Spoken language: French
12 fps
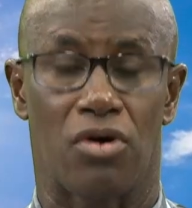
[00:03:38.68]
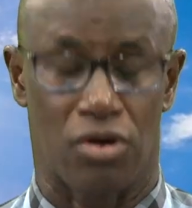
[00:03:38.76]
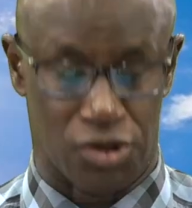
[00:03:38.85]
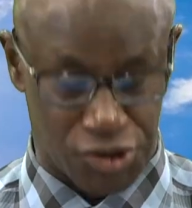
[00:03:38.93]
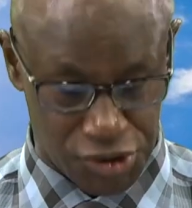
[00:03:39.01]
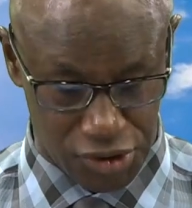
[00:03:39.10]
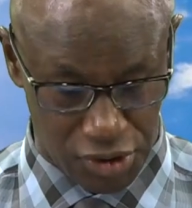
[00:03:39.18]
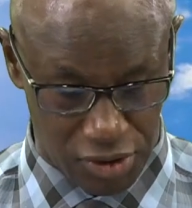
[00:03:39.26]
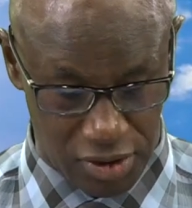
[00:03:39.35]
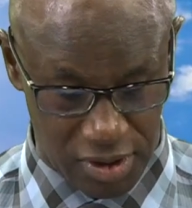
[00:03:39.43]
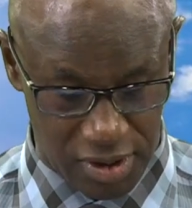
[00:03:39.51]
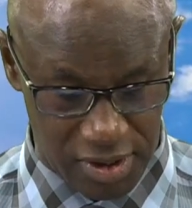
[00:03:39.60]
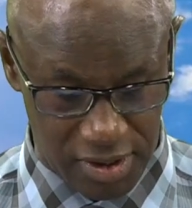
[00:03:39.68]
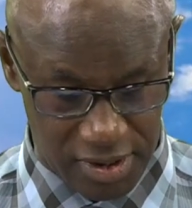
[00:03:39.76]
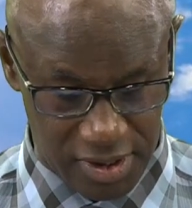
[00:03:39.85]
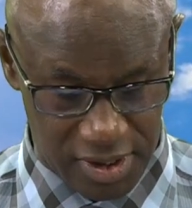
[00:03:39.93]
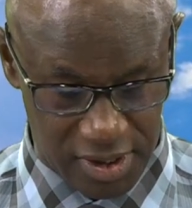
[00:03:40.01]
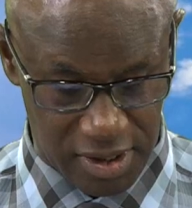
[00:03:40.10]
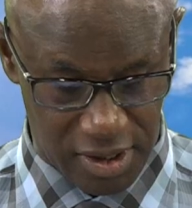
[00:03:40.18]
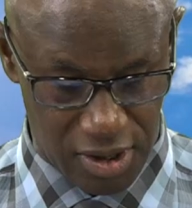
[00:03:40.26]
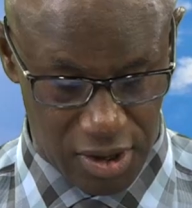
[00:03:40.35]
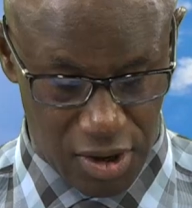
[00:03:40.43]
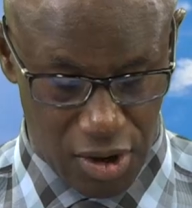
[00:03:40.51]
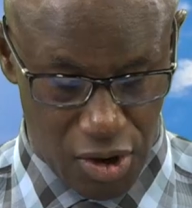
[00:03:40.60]
un seul.
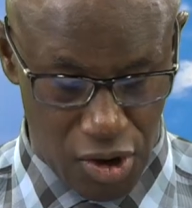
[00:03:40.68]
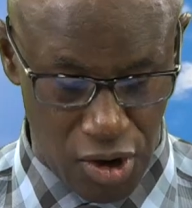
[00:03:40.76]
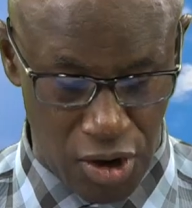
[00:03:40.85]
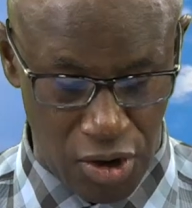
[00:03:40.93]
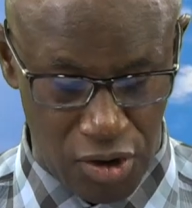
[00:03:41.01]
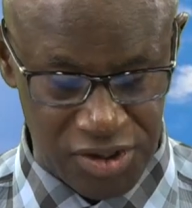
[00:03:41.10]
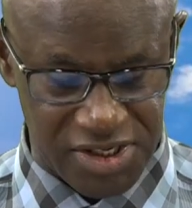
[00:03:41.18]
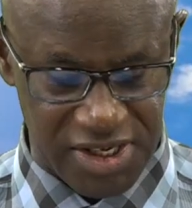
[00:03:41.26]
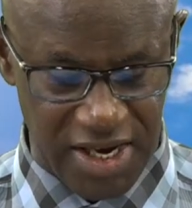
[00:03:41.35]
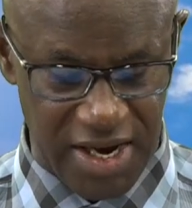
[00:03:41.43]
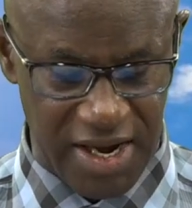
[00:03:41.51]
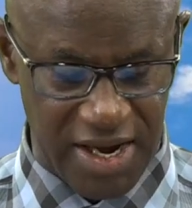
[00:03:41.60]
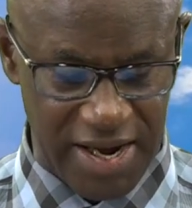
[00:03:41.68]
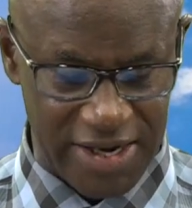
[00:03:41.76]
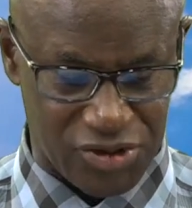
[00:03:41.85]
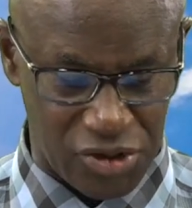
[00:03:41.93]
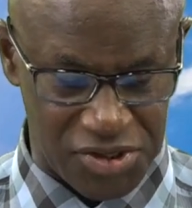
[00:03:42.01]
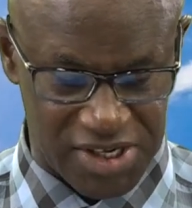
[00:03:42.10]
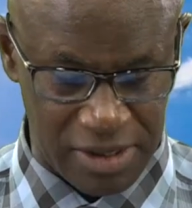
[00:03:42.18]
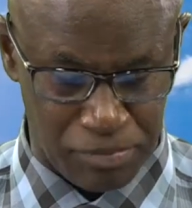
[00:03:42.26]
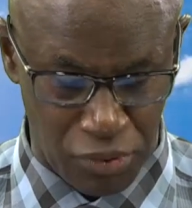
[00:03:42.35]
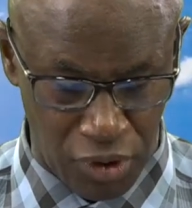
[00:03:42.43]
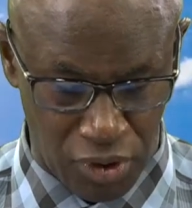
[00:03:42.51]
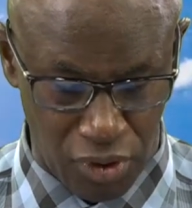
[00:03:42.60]
Leur gosier est un
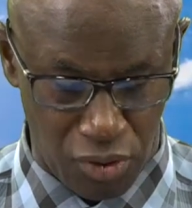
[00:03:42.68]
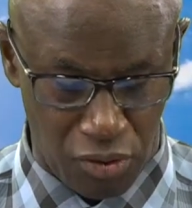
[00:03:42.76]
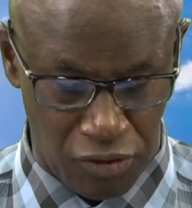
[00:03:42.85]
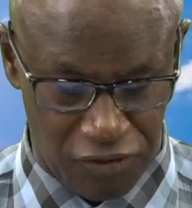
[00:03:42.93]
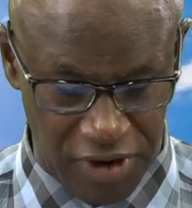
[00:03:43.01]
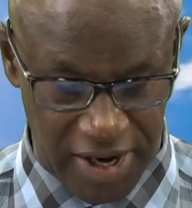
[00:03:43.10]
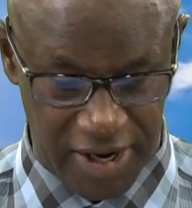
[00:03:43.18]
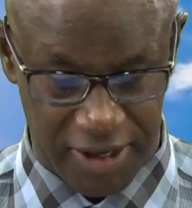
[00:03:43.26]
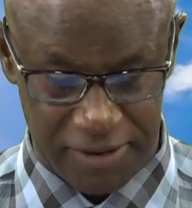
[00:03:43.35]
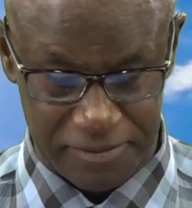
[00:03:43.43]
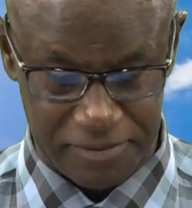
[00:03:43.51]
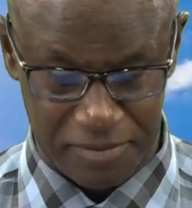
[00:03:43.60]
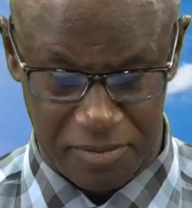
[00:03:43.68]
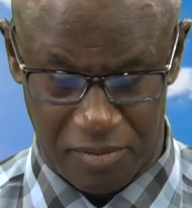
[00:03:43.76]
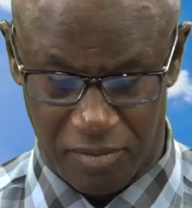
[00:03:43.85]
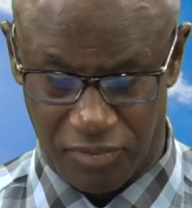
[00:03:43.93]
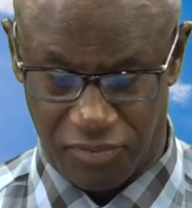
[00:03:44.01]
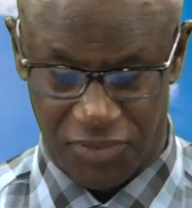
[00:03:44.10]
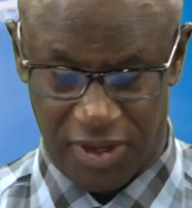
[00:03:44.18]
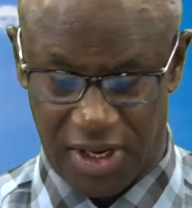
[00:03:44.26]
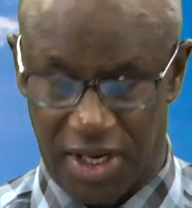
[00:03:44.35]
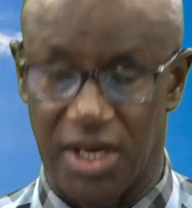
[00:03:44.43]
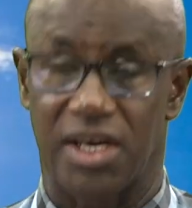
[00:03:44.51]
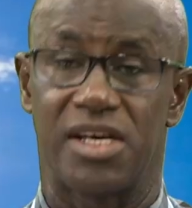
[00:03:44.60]
sépulcre ouvert,
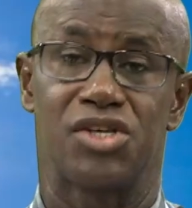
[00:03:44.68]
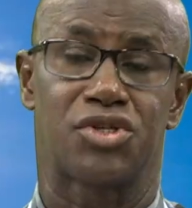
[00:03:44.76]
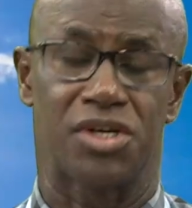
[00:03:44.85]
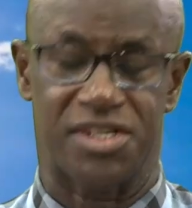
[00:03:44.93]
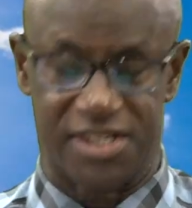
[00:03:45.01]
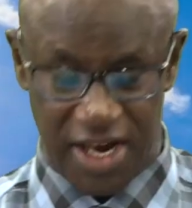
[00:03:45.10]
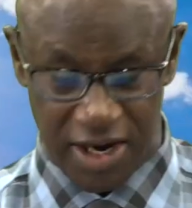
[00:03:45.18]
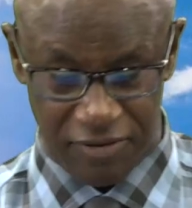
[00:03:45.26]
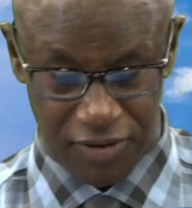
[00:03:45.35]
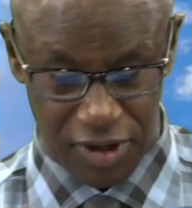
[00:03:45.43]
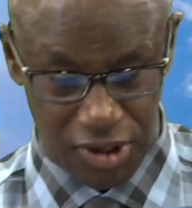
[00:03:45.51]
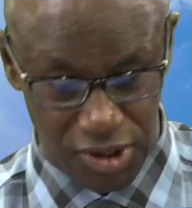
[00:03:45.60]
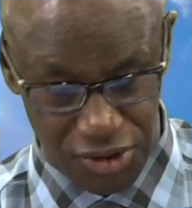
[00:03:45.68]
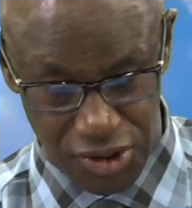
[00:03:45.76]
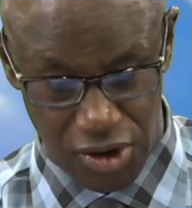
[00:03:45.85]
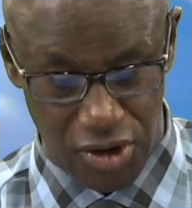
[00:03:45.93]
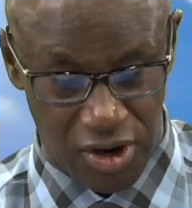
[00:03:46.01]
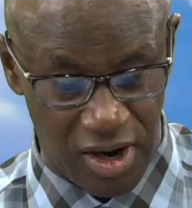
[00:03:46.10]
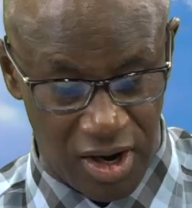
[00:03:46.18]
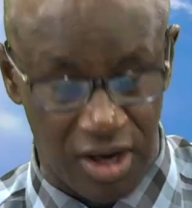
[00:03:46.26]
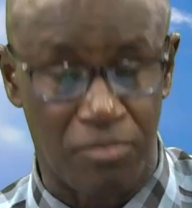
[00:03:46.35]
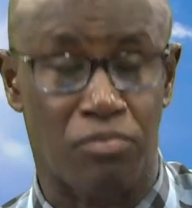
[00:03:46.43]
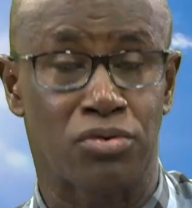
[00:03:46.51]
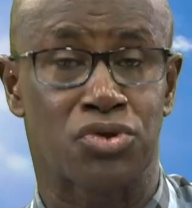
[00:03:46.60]
ils se servent de leur langue
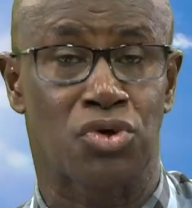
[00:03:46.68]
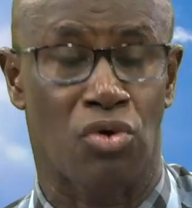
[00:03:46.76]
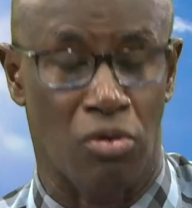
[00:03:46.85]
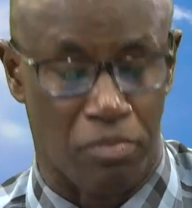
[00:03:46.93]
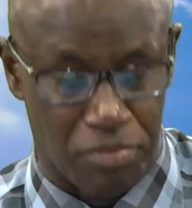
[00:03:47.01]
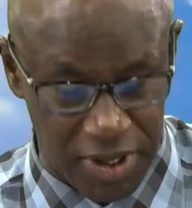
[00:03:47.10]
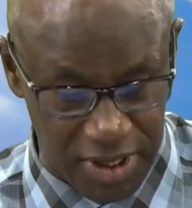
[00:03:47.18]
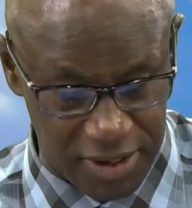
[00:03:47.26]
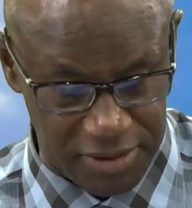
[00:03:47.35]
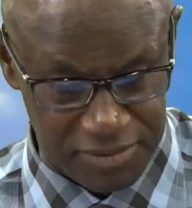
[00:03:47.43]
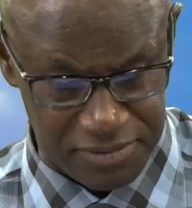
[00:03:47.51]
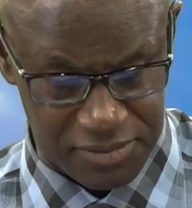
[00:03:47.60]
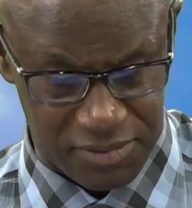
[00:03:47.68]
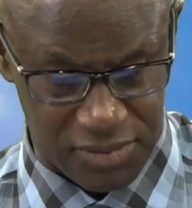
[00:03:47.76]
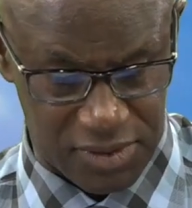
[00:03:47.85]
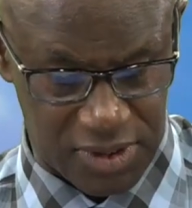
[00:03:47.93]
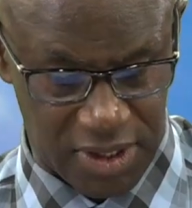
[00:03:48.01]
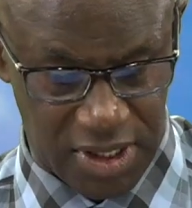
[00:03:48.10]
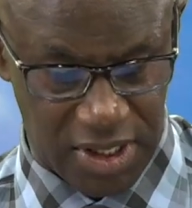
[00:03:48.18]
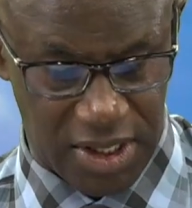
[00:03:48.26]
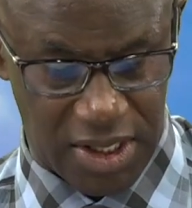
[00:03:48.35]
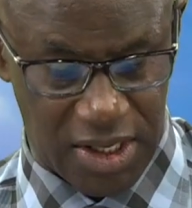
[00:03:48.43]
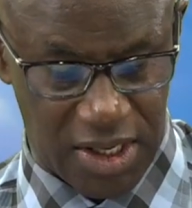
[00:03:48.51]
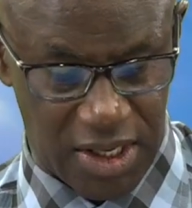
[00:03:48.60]
pour tromper,
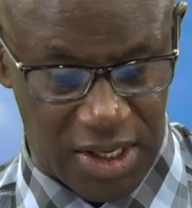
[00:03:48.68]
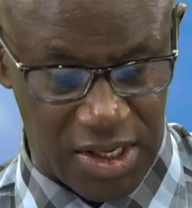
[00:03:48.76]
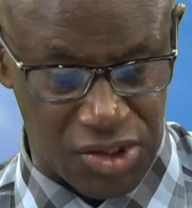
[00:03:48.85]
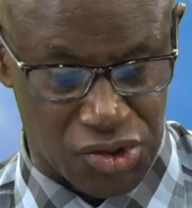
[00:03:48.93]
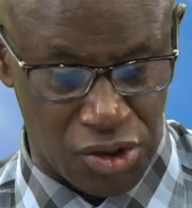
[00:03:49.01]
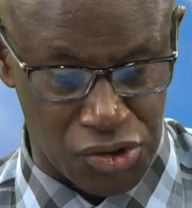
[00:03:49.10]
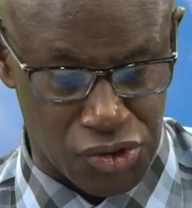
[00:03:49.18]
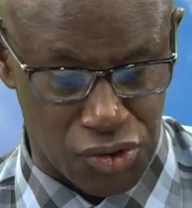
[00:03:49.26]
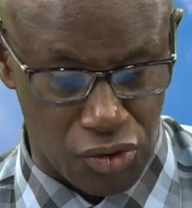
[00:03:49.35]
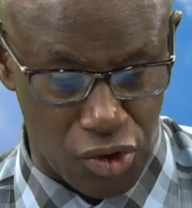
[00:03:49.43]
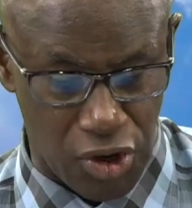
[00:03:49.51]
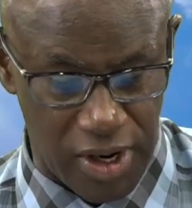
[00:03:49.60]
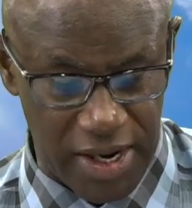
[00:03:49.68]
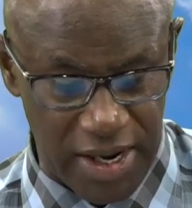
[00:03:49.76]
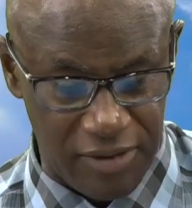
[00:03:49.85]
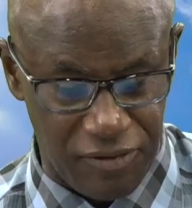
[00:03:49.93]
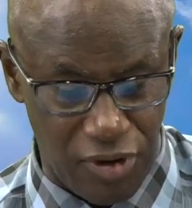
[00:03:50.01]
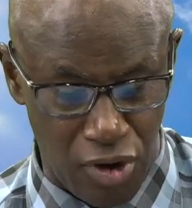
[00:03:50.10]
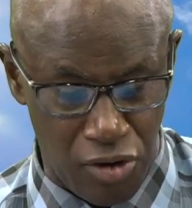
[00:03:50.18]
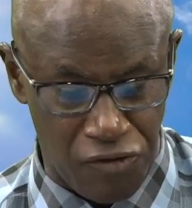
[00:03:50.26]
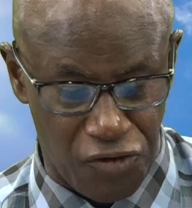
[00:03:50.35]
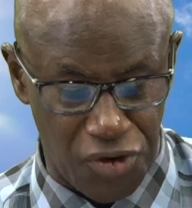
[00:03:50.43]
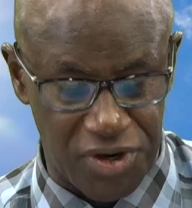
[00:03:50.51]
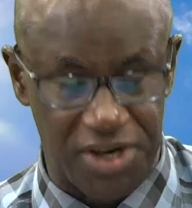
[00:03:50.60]
ils ont sous leurs lèvres un
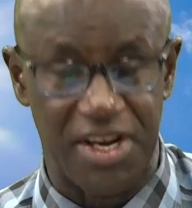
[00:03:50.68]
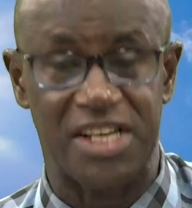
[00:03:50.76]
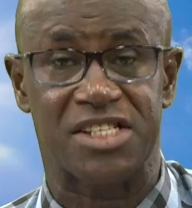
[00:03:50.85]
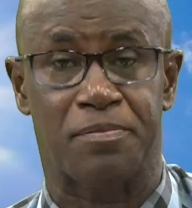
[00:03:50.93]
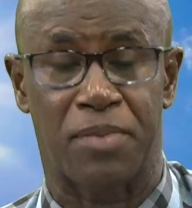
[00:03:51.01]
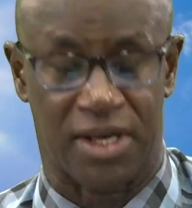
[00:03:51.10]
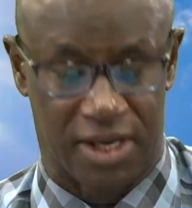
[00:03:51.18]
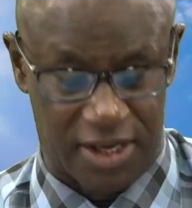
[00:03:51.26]
venin d'aspic